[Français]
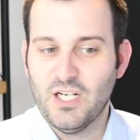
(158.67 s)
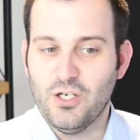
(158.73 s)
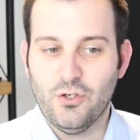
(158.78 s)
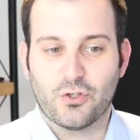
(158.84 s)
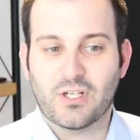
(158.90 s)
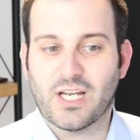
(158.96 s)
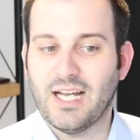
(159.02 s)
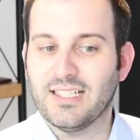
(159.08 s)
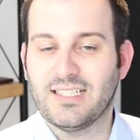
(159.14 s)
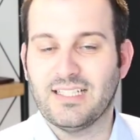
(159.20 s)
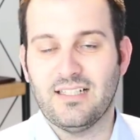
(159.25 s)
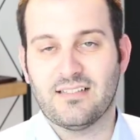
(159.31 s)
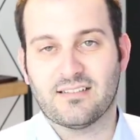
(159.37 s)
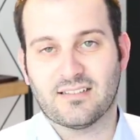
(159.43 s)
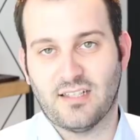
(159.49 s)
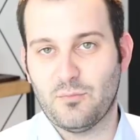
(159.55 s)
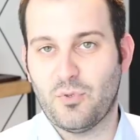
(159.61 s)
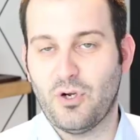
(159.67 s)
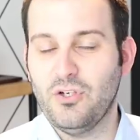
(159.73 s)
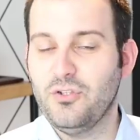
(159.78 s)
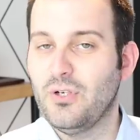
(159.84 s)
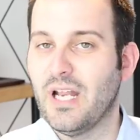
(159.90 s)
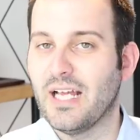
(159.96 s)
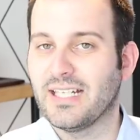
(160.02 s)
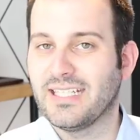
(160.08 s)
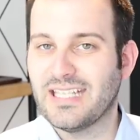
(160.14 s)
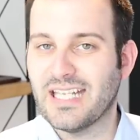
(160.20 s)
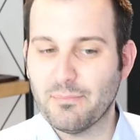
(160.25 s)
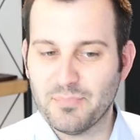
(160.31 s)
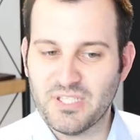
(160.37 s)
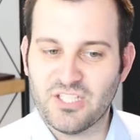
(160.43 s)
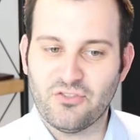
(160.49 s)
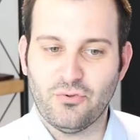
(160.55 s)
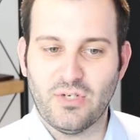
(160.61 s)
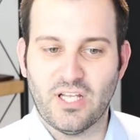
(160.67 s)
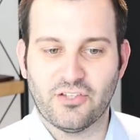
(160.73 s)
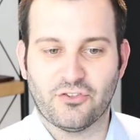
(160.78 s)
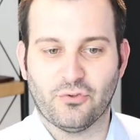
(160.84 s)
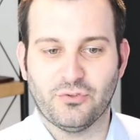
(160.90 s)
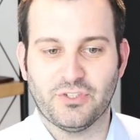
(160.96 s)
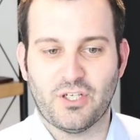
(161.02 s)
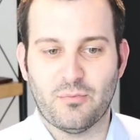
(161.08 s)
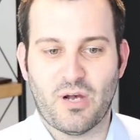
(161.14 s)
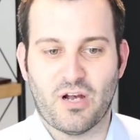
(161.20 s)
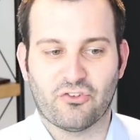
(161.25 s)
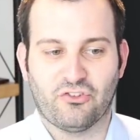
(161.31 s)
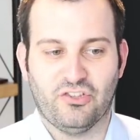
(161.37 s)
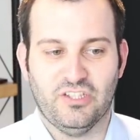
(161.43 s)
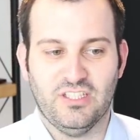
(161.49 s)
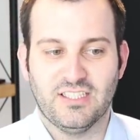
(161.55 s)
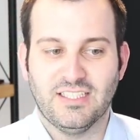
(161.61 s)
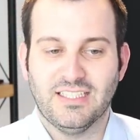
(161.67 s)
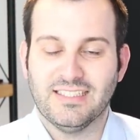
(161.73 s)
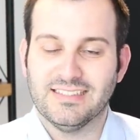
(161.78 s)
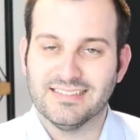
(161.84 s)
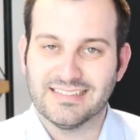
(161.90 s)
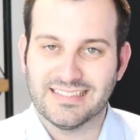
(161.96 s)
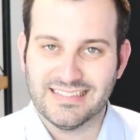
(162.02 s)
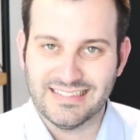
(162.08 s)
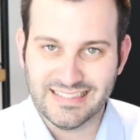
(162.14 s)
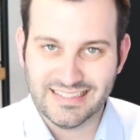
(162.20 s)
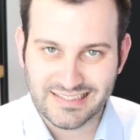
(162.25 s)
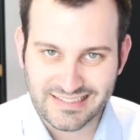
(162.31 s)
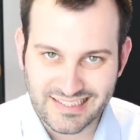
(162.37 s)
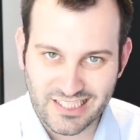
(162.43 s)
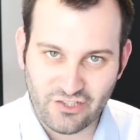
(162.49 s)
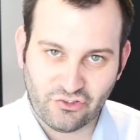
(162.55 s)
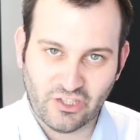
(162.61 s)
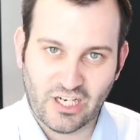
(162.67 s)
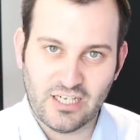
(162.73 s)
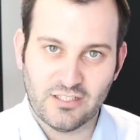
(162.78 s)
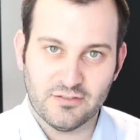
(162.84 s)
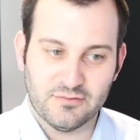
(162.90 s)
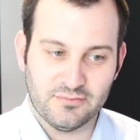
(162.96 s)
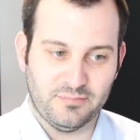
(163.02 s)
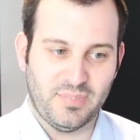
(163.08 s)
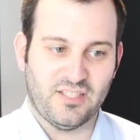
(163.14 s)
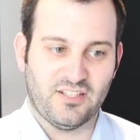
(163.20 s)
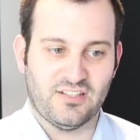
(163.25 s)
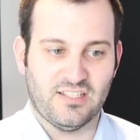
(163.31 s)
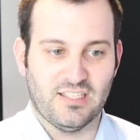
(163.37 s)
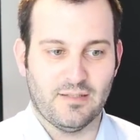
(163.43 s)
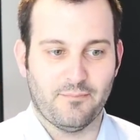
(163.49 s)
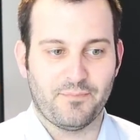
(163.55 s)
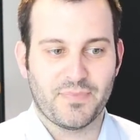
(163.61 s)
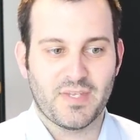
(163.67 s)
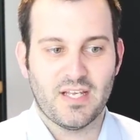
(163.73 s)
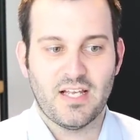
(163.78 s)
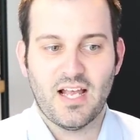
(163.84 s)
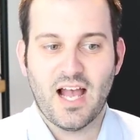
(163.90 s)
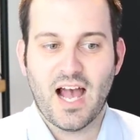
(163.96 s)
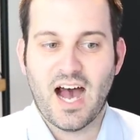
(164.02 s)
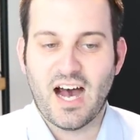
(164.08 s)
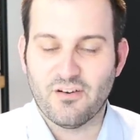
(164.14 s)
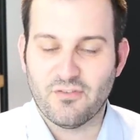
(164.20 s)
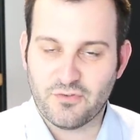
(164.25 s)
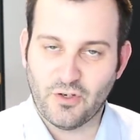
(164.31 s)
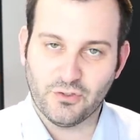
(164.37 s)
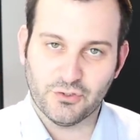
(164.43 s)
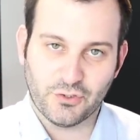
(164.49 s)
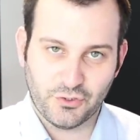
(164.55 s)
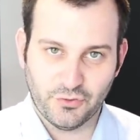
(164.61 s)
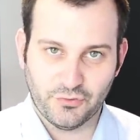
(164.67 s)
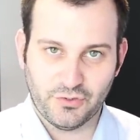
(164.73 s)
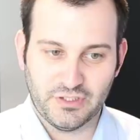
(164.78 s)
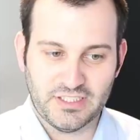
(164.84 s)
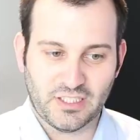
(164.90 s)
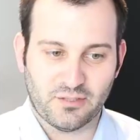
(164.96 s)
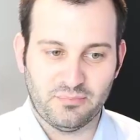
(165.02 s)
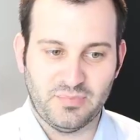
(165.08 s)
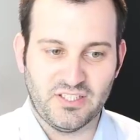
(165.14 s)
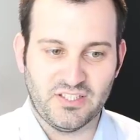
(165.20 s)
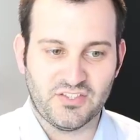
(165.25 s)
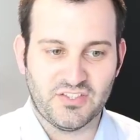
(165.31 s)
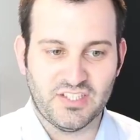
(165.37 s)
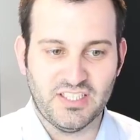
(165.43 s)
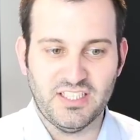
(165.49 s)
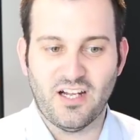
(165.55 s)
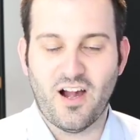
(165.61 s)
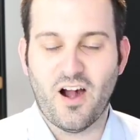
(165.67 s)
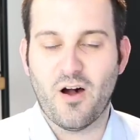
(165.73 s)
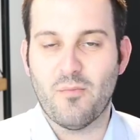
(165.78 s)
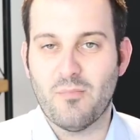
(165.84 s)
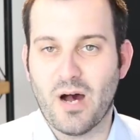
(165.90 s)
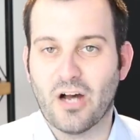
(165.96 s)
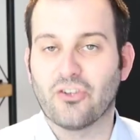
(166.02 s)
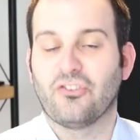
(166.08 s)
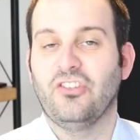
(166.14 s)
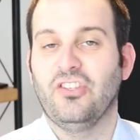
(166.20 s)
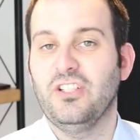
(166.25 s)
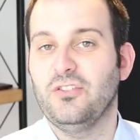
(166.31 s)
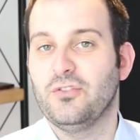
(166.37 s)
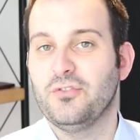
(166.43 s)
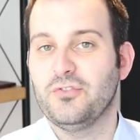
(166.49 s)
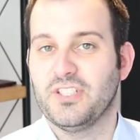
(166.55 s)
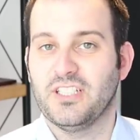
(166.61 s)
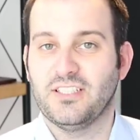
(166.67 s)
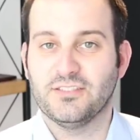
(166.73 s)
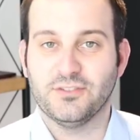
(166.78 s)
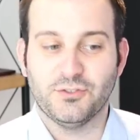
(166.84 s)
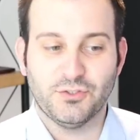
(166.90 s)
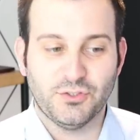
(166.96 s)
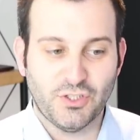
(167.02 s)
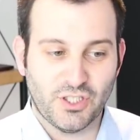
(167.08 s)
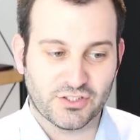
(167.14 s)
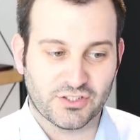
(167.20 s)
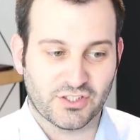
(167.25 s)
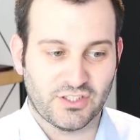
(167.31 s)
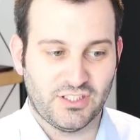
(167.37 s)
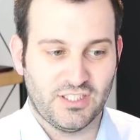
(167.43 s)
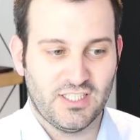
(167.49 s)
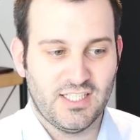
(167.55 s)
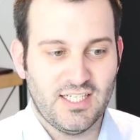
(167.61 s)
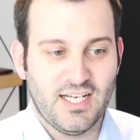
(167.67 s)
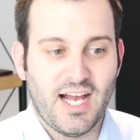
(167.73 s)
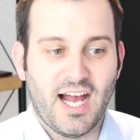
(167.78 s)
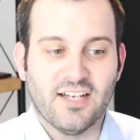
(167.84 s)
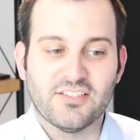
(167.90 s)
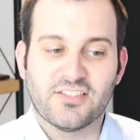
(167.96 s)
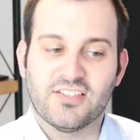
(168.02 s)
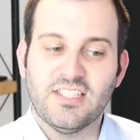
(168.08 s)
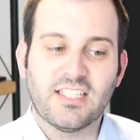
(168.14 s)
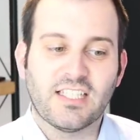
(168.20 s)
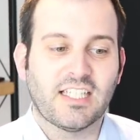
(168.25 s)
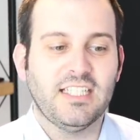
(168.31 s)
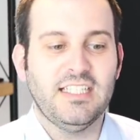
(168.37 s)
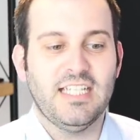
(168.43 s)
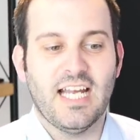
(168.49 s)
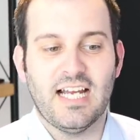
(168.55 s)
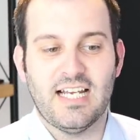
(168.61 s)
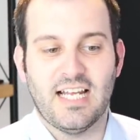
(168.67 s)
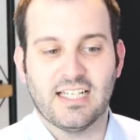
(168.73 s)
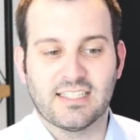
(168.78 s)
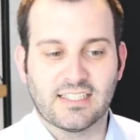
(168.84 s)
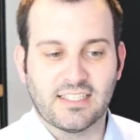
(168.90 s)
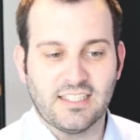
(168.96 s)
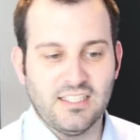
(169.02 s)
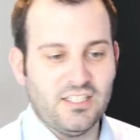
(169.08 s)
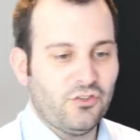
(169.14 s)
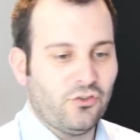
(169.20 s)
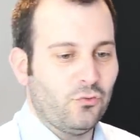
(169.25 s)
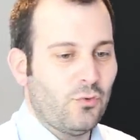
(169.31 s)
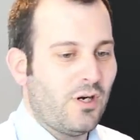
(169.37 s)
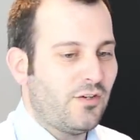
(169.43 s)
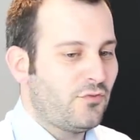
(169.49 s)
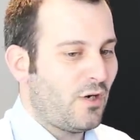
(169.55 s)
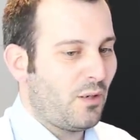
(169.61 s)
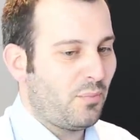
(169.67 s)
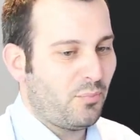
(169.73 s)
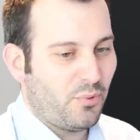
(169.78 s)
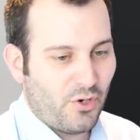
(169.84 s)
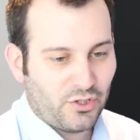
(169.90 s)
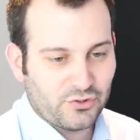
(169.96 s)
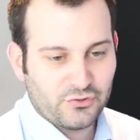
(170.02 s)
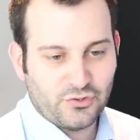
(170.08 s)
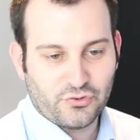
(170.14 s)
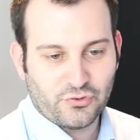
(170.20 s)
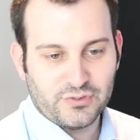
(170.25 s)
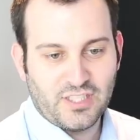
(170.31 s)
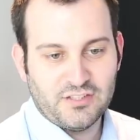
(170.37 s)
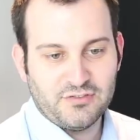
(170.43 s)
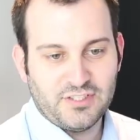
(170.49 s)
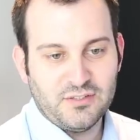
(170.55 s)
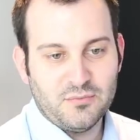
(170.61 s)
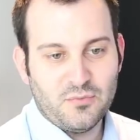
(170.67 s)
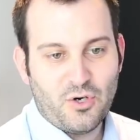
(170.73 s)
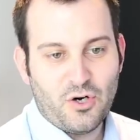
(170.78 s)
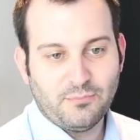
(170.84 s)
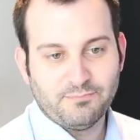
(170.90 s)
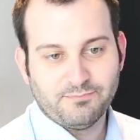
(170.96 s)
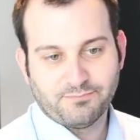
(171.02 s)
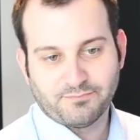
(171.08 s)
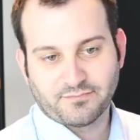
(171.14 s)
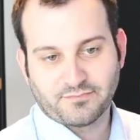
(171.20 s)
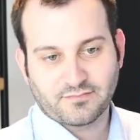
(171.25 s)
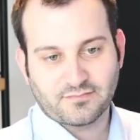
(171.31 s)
Le crack est le symbole de la capitulation d'un marché qui est déjà baissier. Avant de devenir baissier, un marché devient neutre. Ainsi, crier à la crise ou avoir peur de son avènement